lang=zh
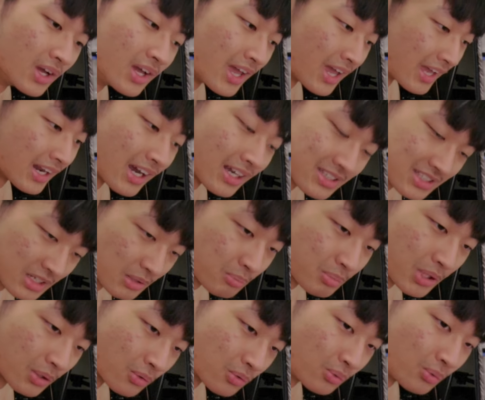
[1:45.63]
哎，他镜
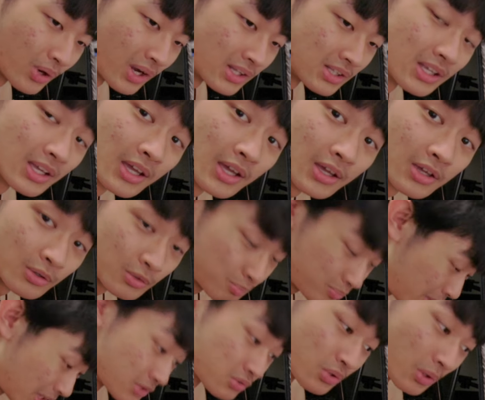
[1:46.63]
片忽然
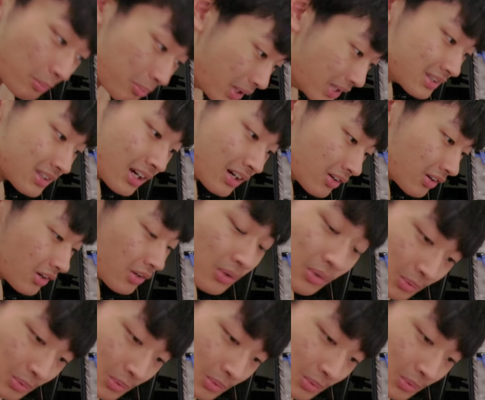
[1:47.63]
被水喷到了，